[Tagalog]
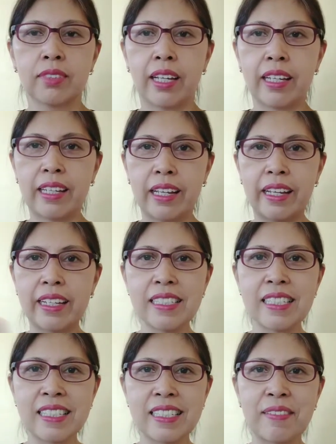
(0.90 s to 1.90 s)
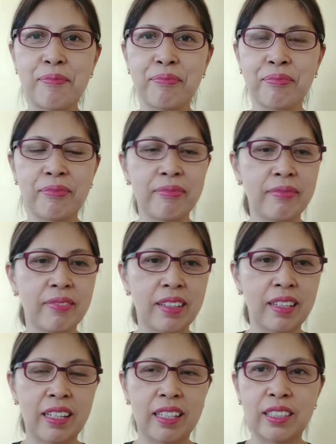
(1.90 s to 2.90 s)
Hi guys!
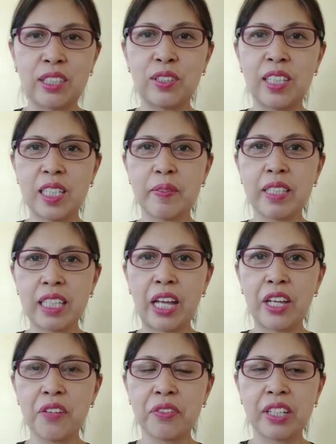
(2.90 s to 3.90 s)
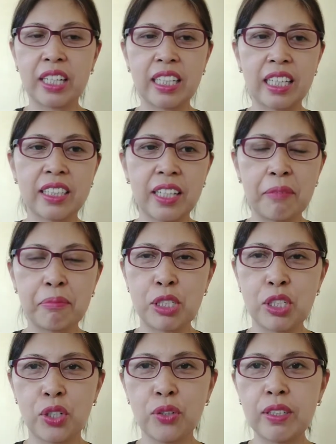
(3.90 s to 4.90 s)
Dito na naman tayo for another
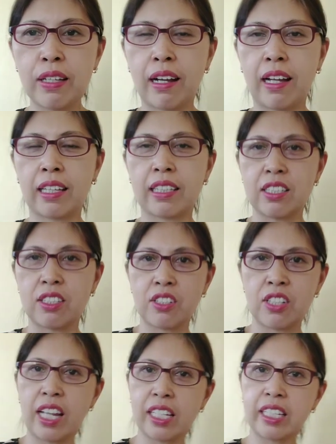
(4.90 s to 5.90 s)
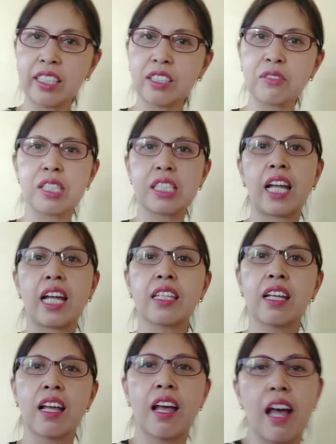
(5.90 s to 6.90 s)
episode ng ating channel kung saan
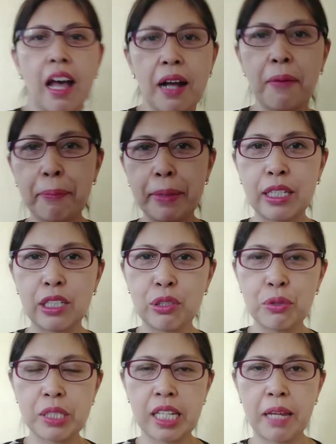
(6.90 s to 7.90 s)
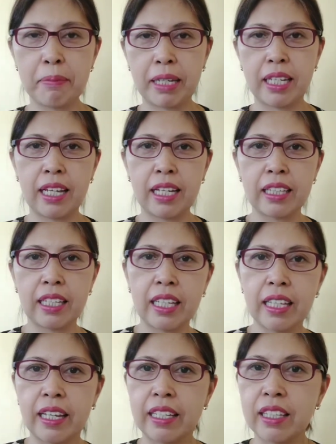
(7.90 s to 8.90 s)
ang pinag-uusapan
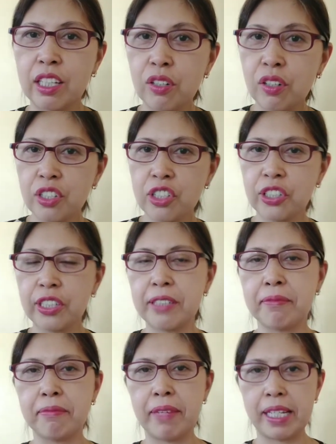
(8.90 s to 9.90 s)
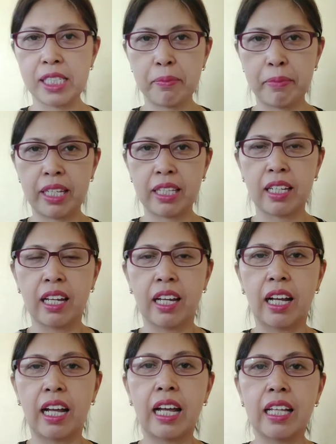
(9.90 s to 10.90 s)
natin ay negosyo, investment
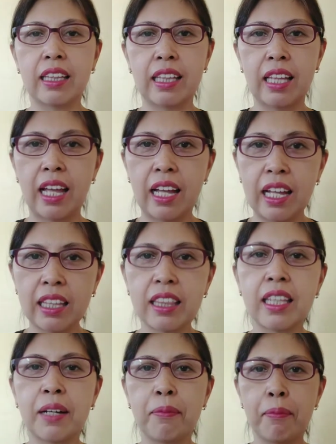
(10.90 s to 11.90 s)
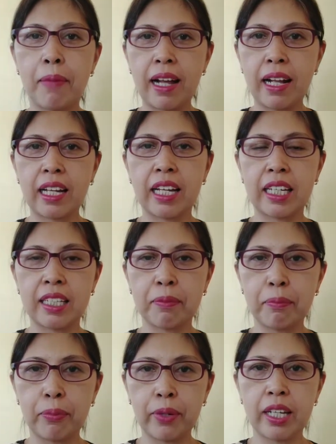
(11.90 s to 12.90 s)
at lahat ng bagay na
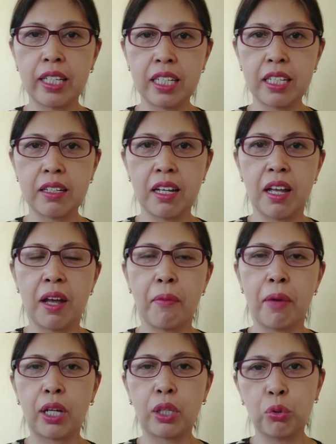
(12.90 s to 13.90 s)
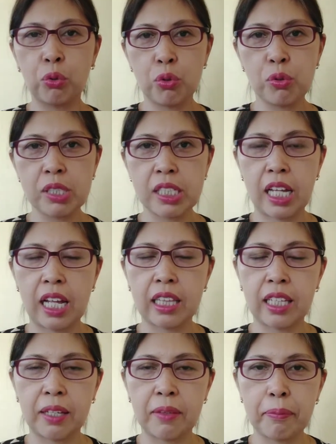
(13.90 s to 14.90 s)
pwedeng makatulong sa
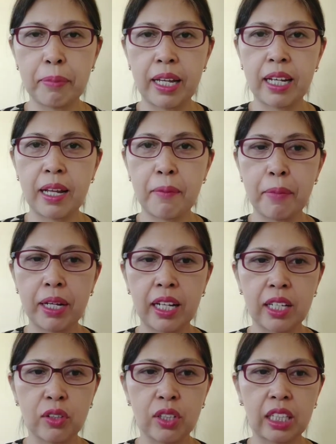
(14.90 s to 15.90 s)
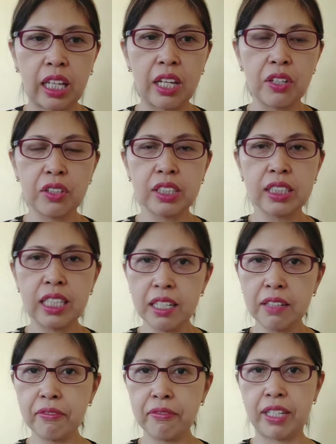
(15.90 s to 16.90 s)
atin para magkaroon tayo
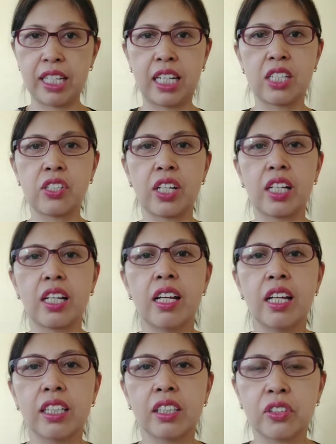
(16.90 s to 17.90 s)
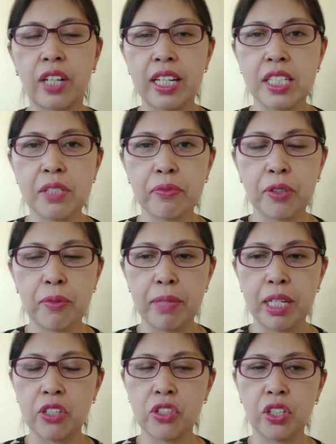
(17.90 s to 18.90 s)
ng financial
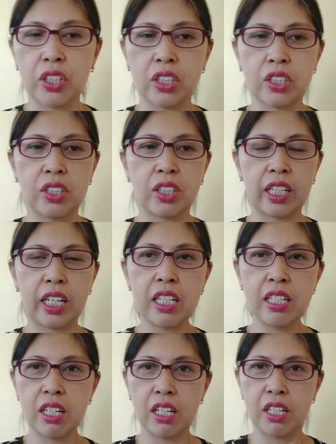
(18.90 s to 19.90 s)
transformation. Okay?